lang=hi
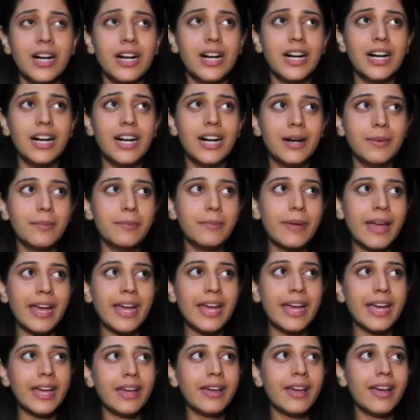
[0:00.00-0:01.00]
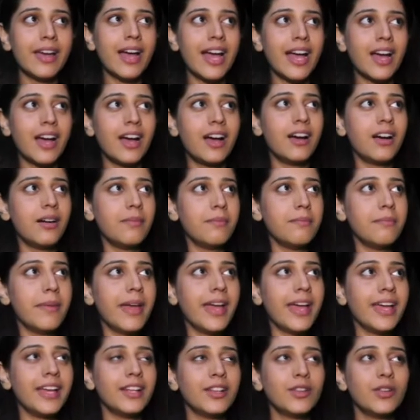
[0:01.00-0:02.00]
Uh, मैं uh,
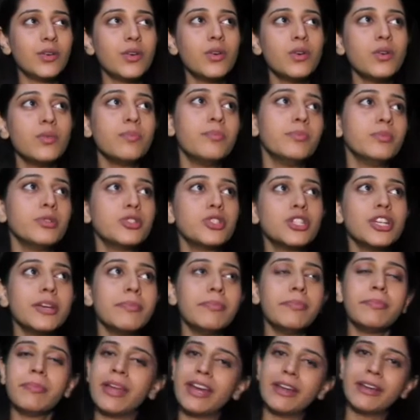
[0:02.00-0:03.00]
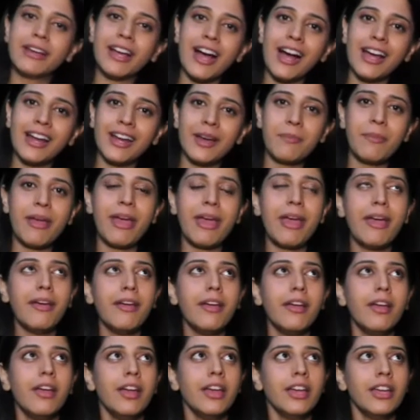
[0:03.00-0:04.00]
मैं तो मुझे मैंने कहा ना मैं
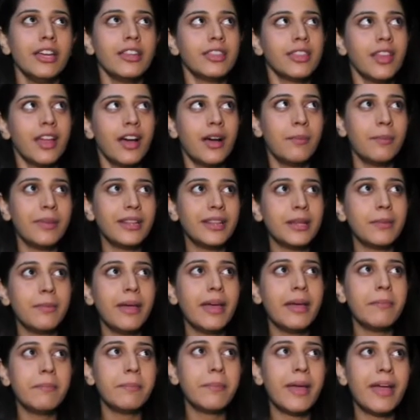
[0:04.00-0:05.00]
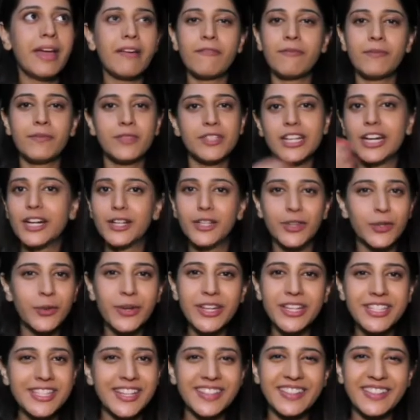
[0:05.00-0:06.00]
इतना मतलब मैं मैं चढ़ तो
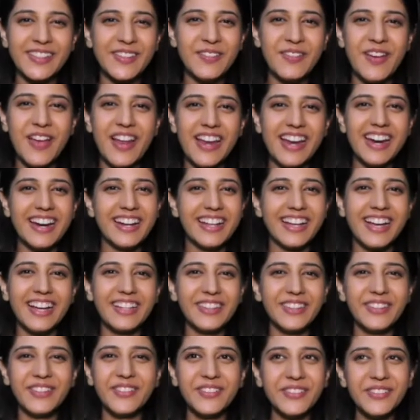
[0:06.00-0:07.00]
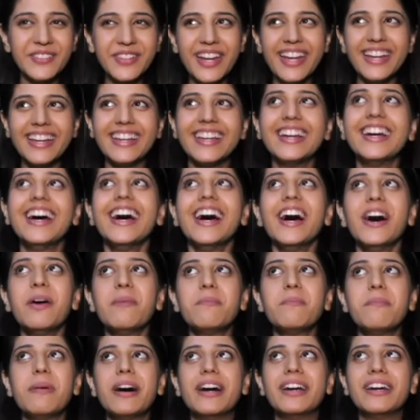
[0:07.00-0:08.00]
नहीं सकती मैं लड़का तो हूँ नहीं
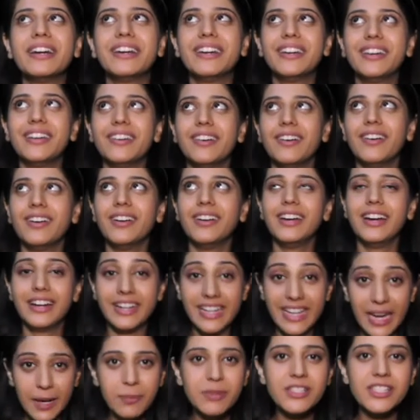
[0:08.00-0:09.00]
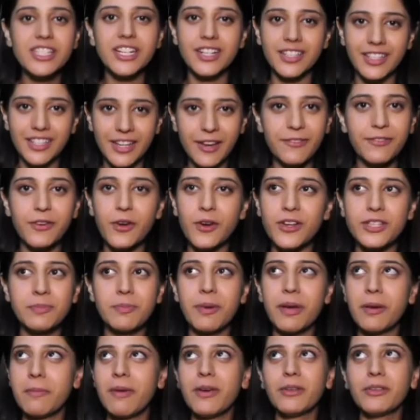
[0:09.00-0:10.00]
बट uh, लड़कियाँ भी चढ़ती हैं ऑफकोर्स
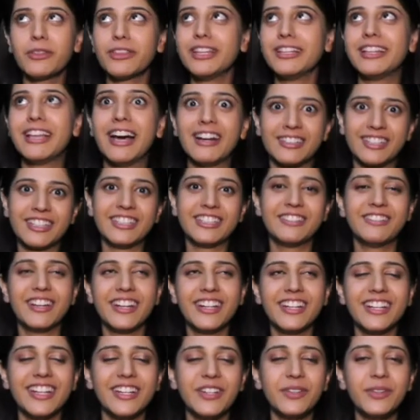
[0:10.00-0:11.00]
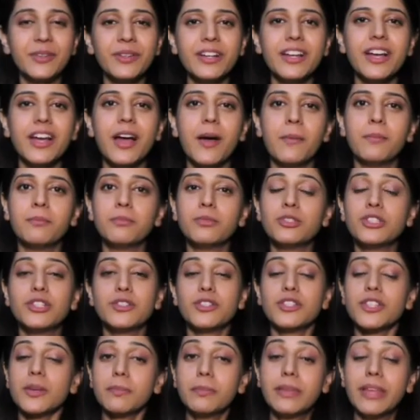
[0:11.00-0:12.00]
पर मैं उतनी ताकतवर नहीं हूँ
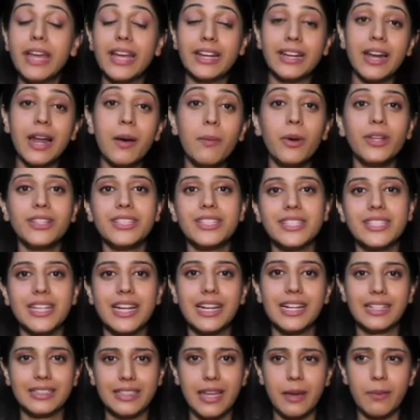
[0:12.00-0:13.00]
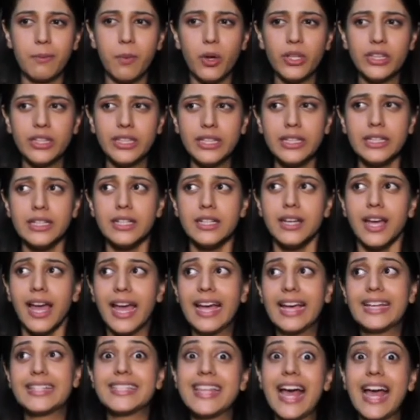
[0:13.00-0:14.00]
मुझे वो सब देखना बहुत अच्छा लगता है बहुत ही
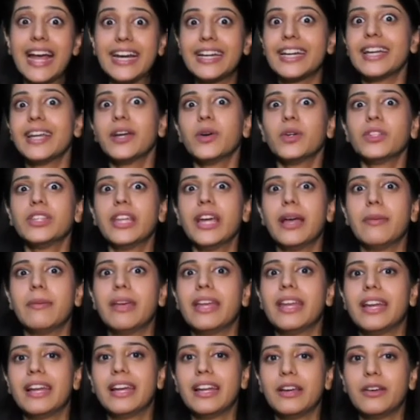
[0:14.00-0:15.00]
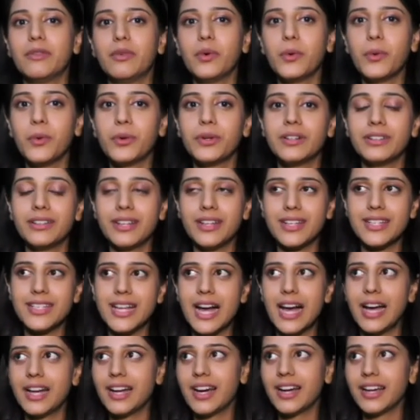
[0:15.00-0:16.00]
एक्साइटिंग होता है मेरे लिए वो
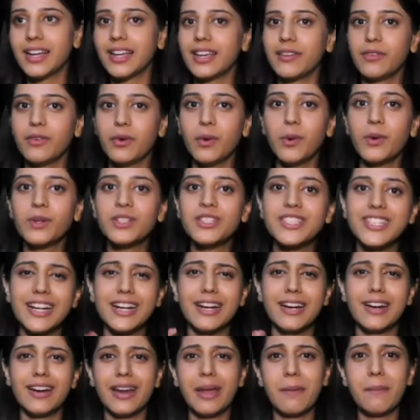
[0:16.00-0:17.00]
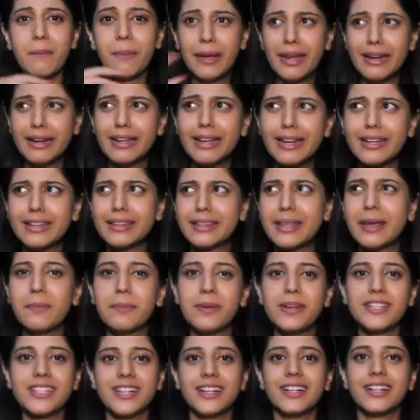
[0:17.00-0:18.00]
नज़ारा कि वो लोग चढ़ रहे फिर गिरते
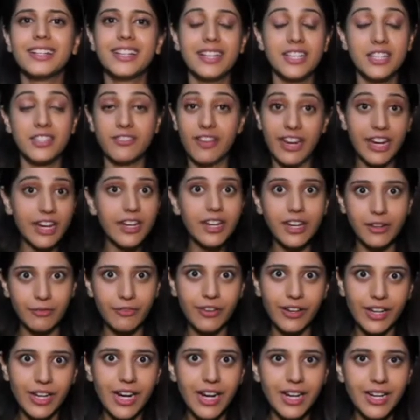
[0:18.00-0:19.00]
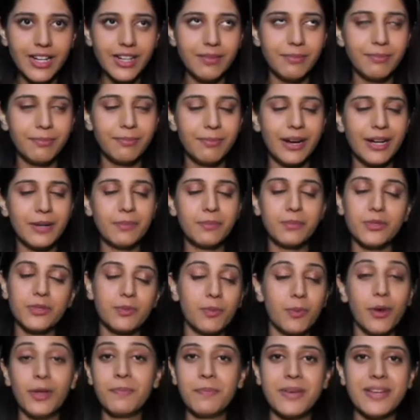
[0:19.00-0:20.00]
फिर चढ़ते इट्स वेरी डिफिकल्ट बट
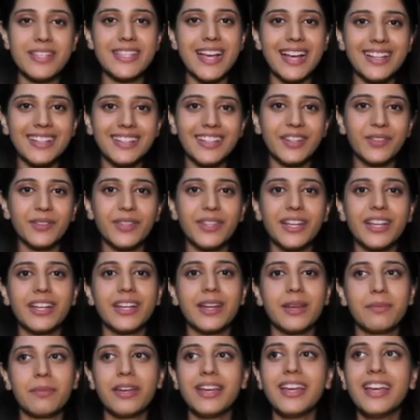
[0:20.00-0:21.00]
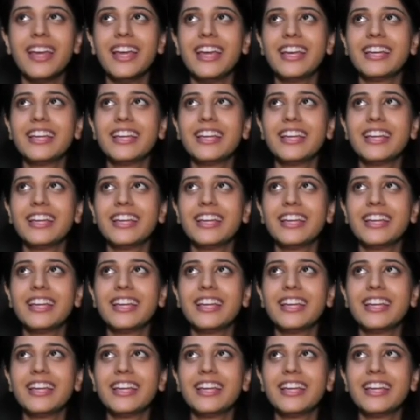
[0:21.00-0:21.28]
मुझे बहुत मज़ा आता है वो देखने में